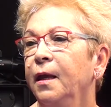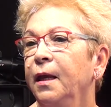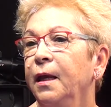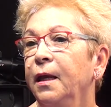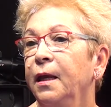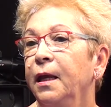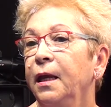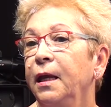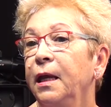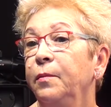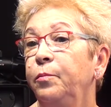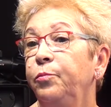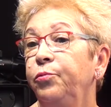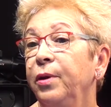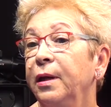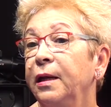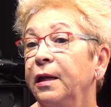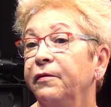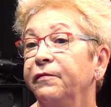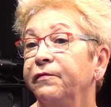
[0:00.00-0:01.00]
Et puis
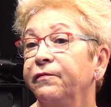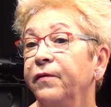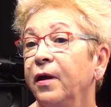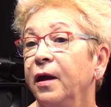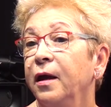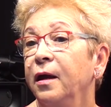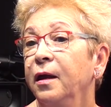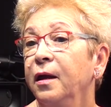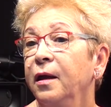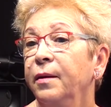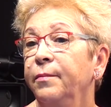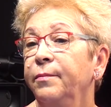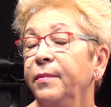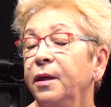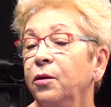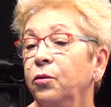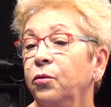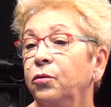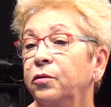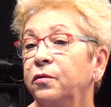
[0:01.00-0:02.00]
à la fin, mais
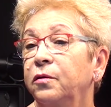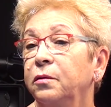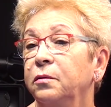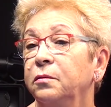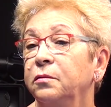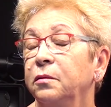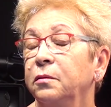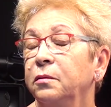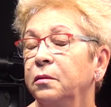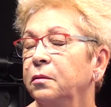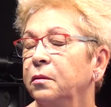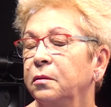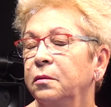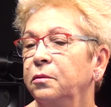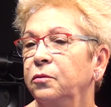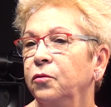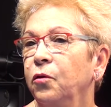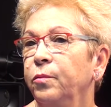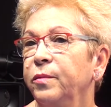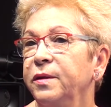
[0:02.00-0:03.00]

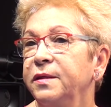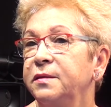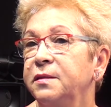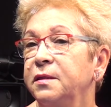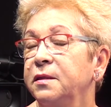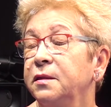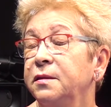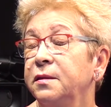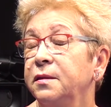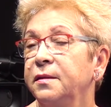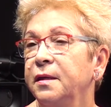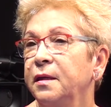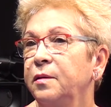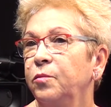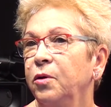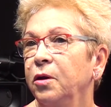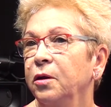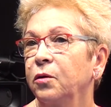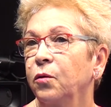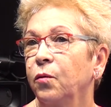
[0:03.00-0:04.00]
non, mais c'est
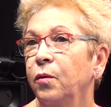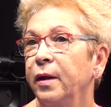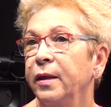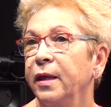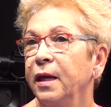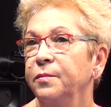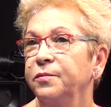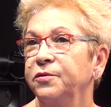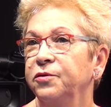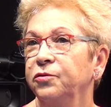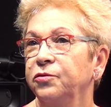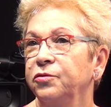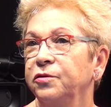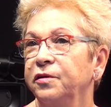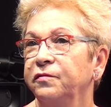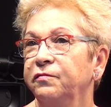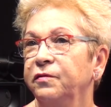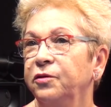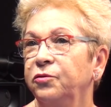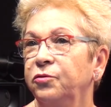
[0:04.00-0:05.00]
tellement incroyable ce que
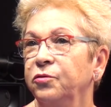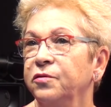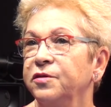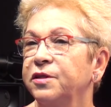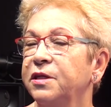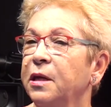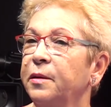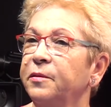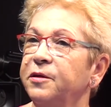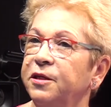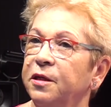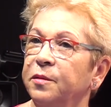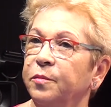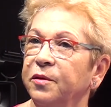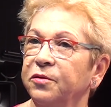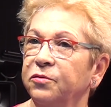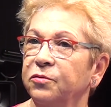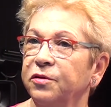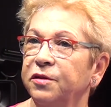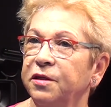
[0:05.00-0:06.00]
j'ai vécu. J'ai
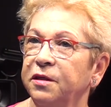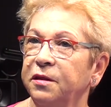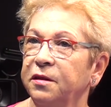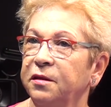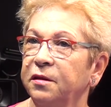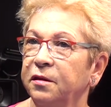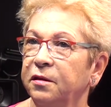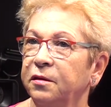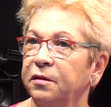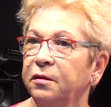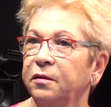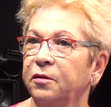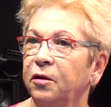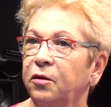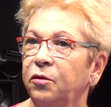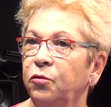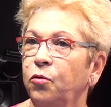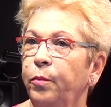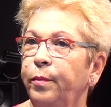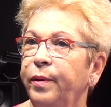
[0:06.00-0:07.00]
l'impression que j'étais
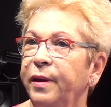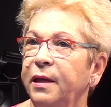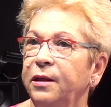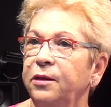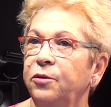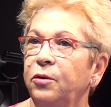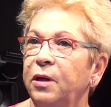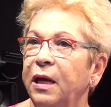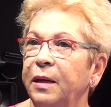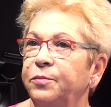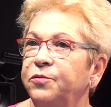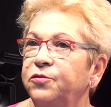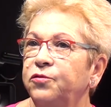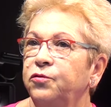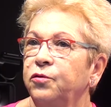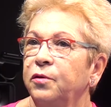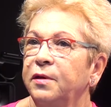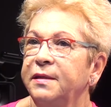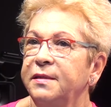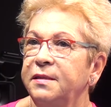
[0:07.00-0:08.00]
dans, le pays de
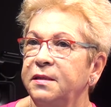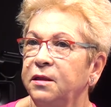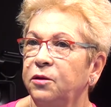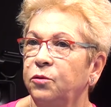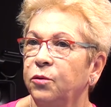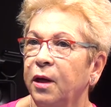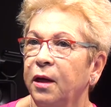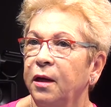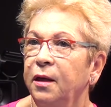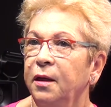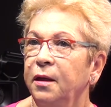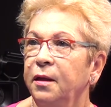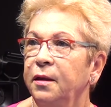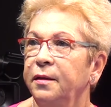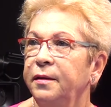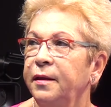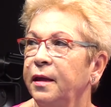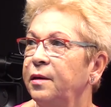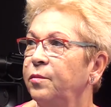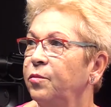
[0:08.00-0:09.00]
l'absurdité. quoi.
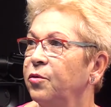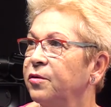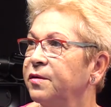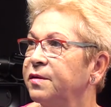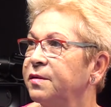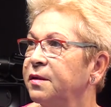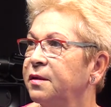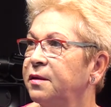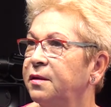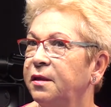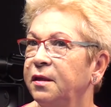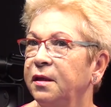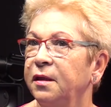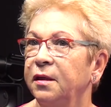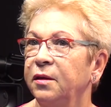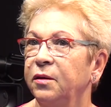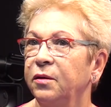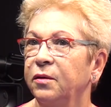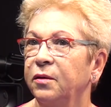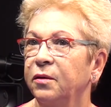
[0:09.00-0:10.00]
Tellement
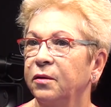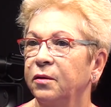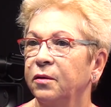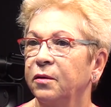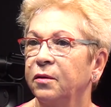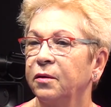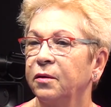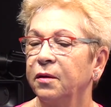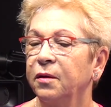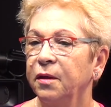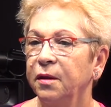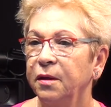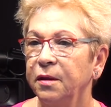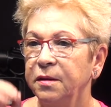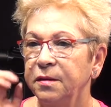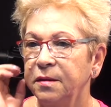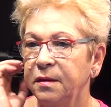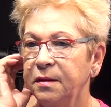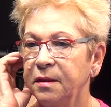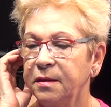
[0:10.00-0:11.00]
c'était. Euh,
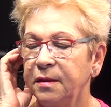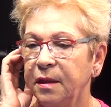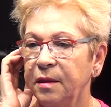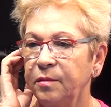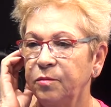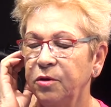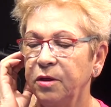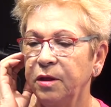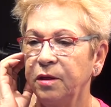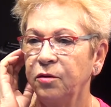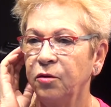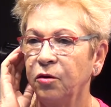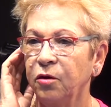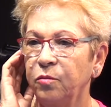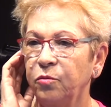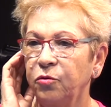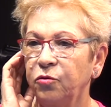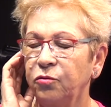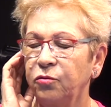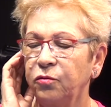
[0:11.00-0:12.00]
c'était tellement
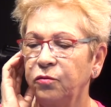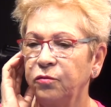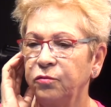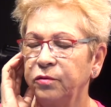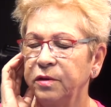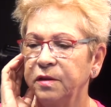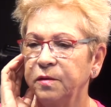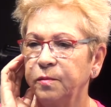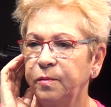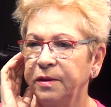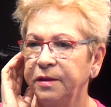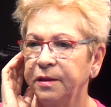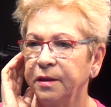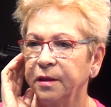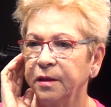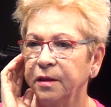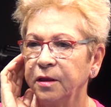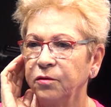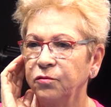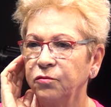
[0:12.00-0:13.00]
énorme, on n'expliquait
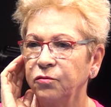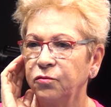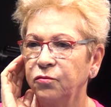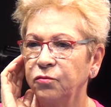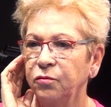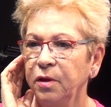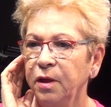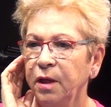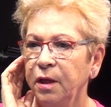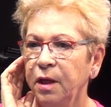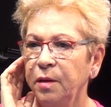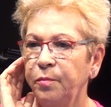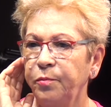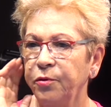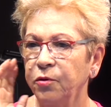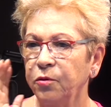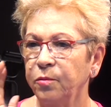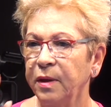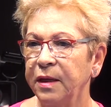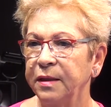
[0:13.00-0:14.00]
rien du tout. Et
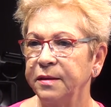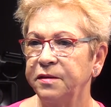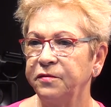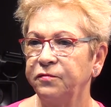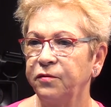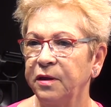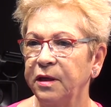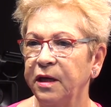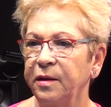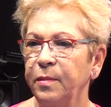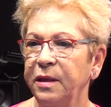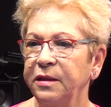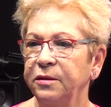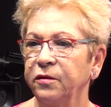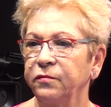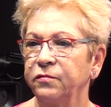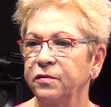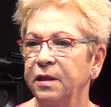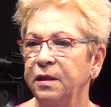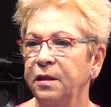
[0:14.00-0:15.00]
puis on m'a dit, voilà, maintenant
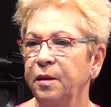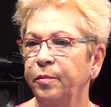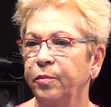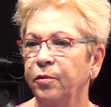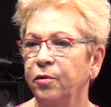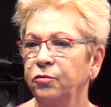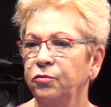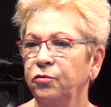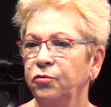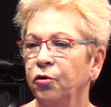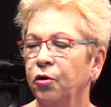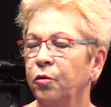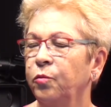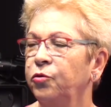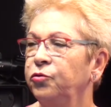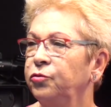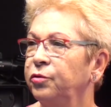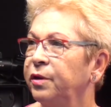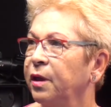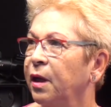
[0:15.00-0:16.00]
vous allez prendre une
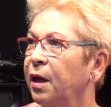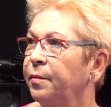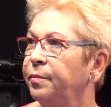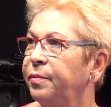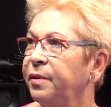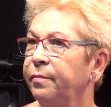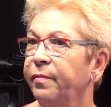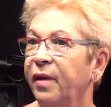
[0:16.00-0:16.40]
hormonothérapie.